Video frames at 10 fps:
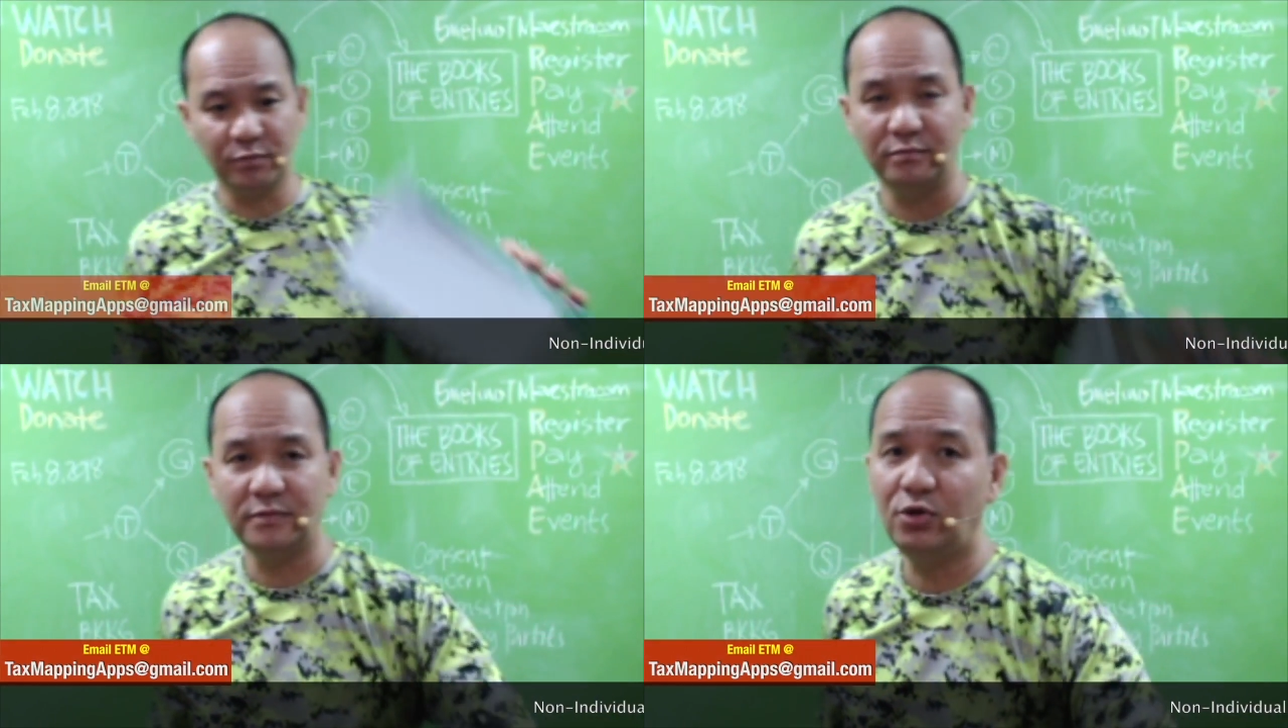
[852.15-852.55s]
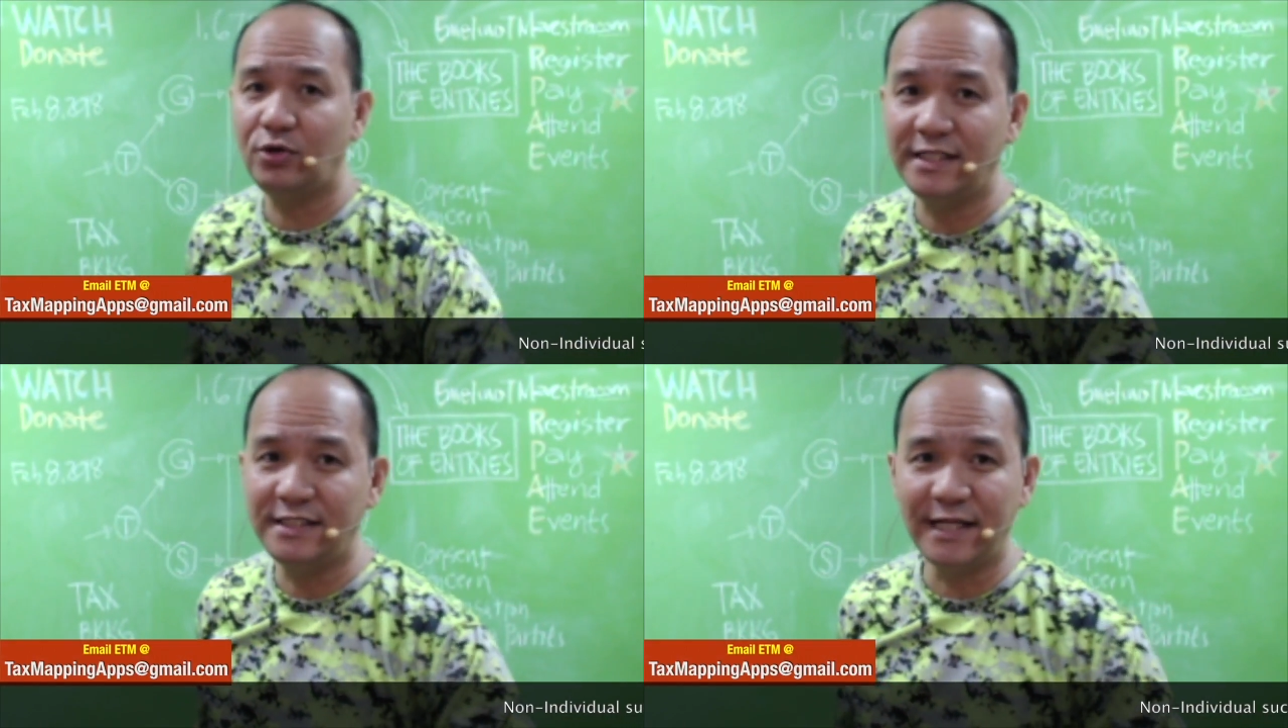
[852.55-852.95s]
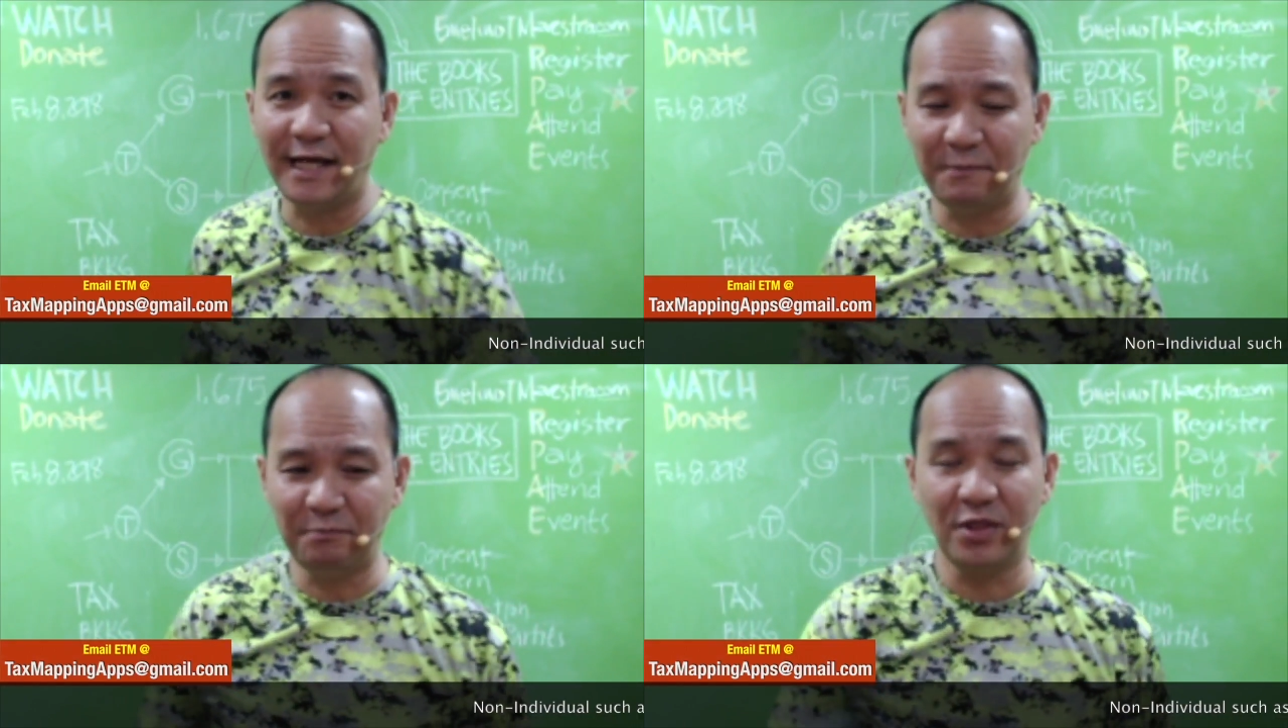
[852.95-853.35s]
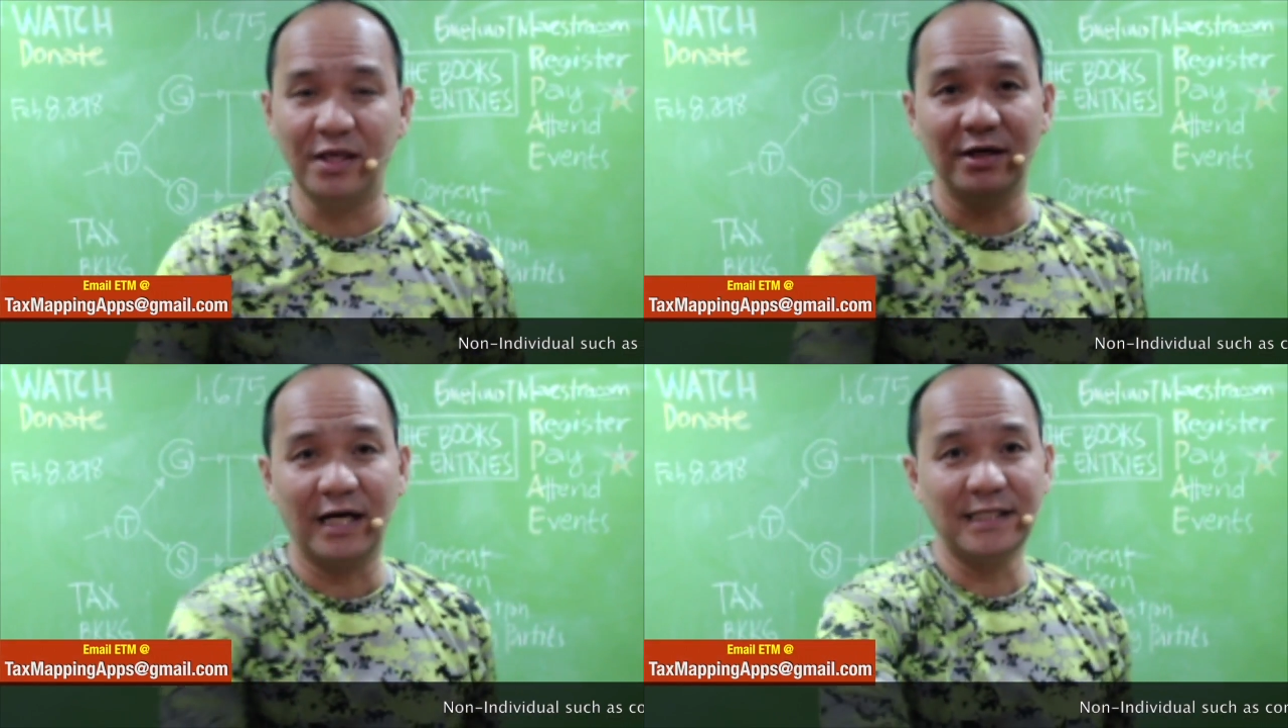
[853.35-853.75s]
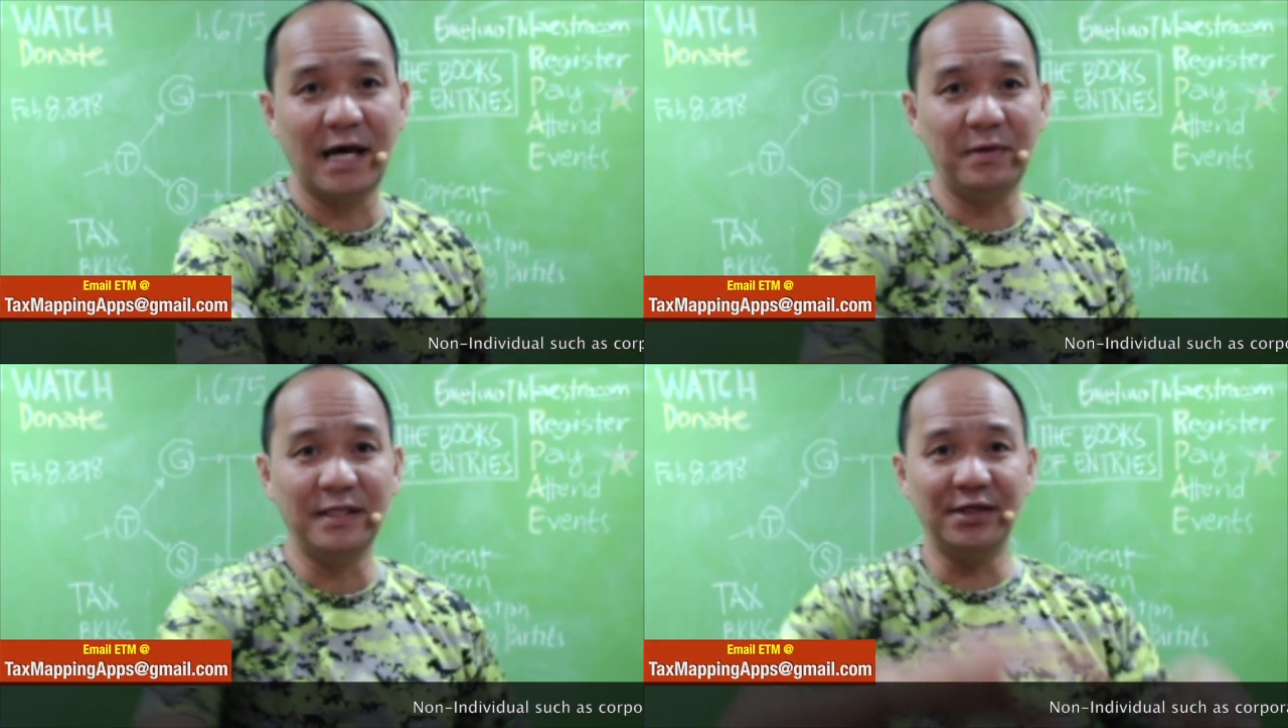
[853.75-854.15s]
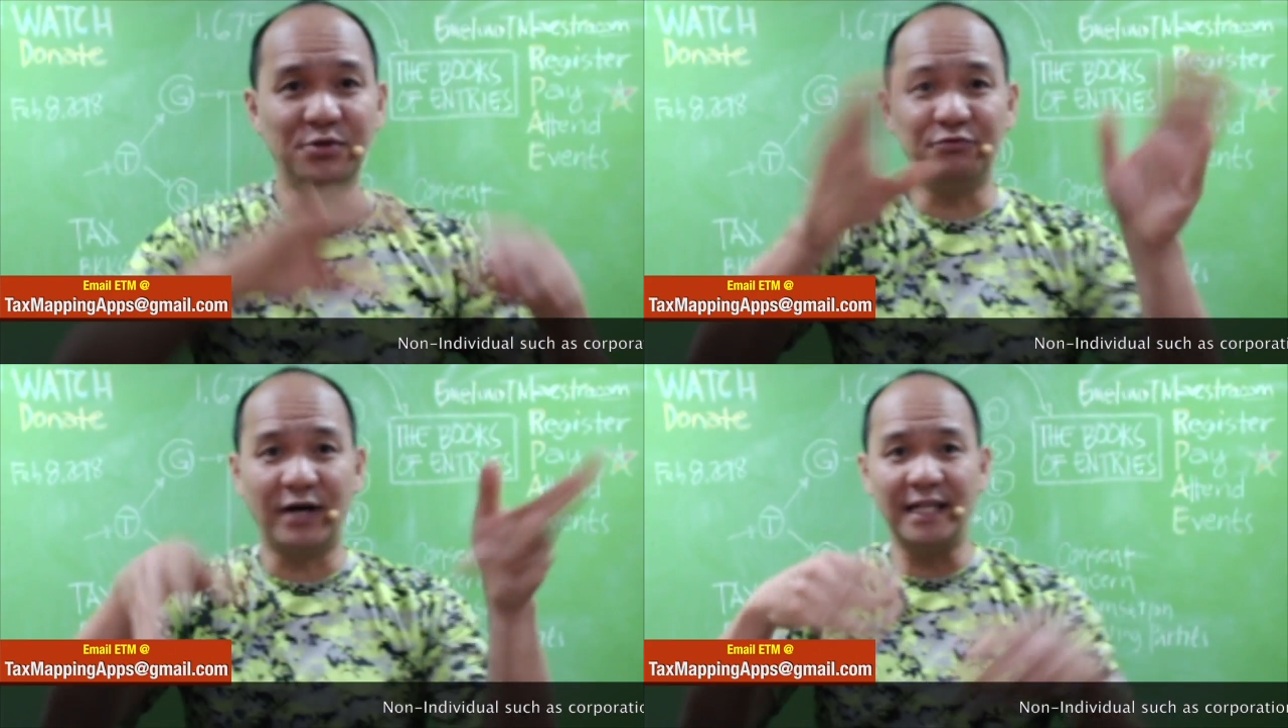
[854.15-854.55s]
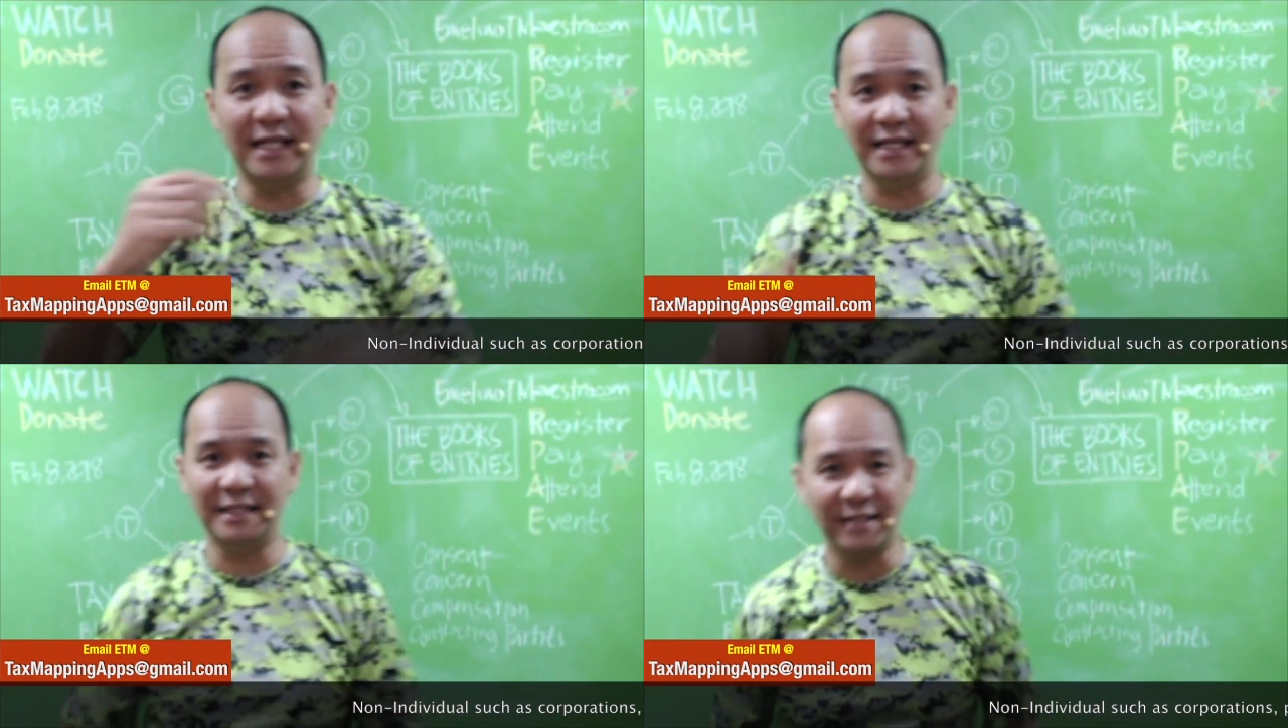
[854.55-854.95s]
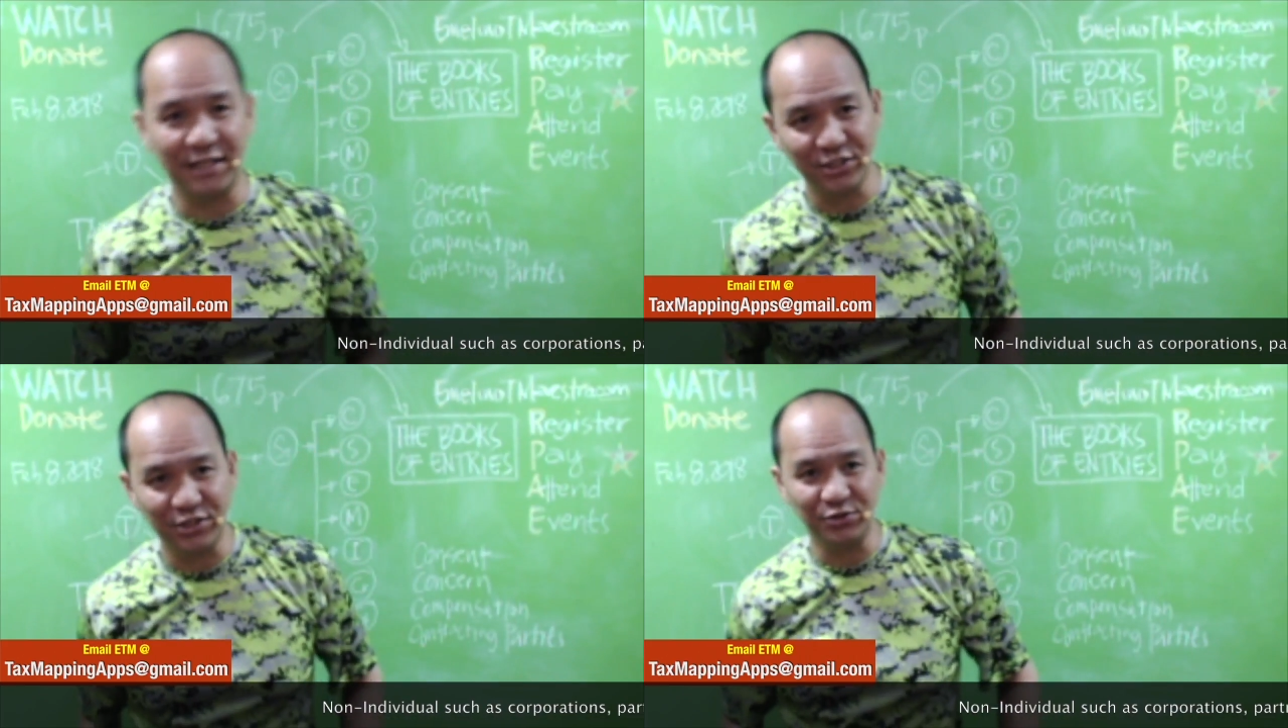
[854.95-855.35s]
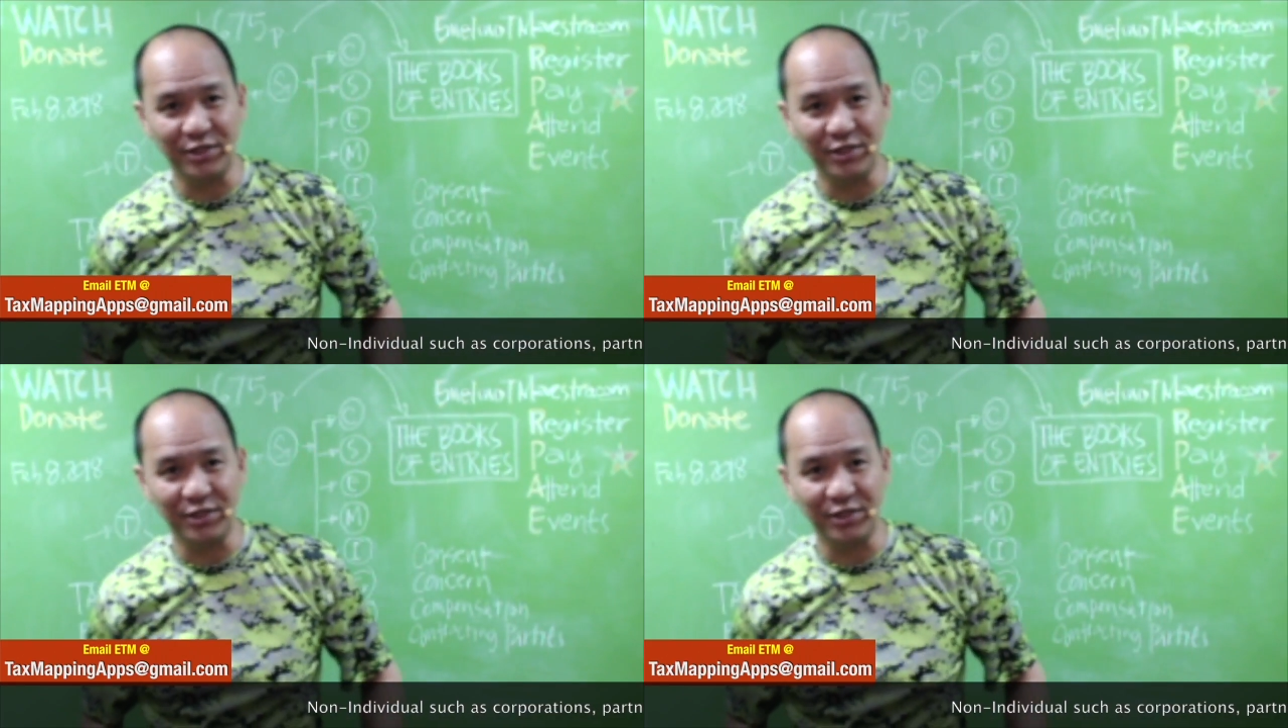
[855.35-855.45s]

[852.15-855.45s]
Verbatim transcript: Hindi original. Kasama dyan yung final and transitional.